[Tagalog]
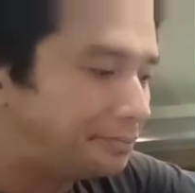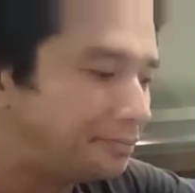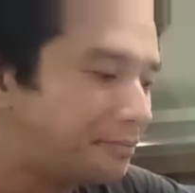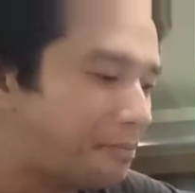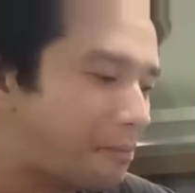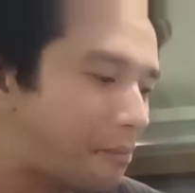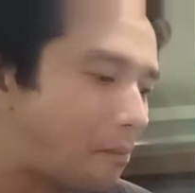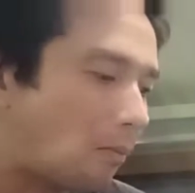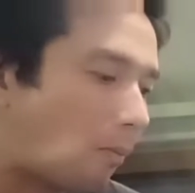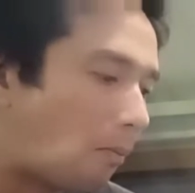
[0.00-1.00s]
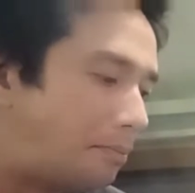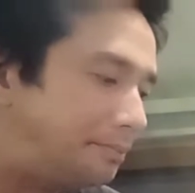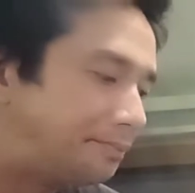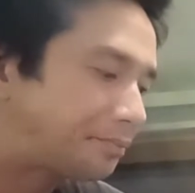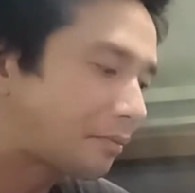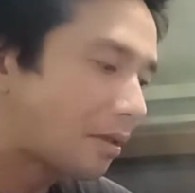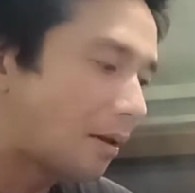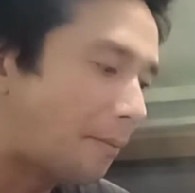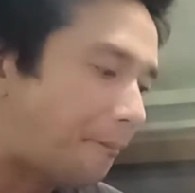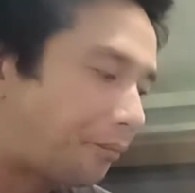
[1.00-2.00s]
hmm kung sa Ilonggo, lang
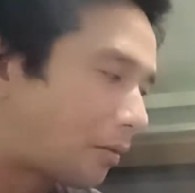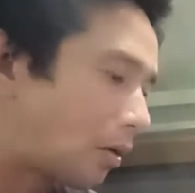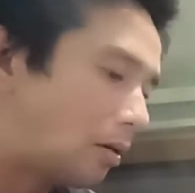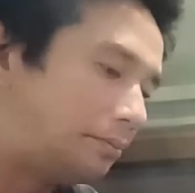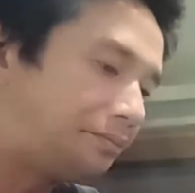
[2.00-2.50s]
lantawa bla.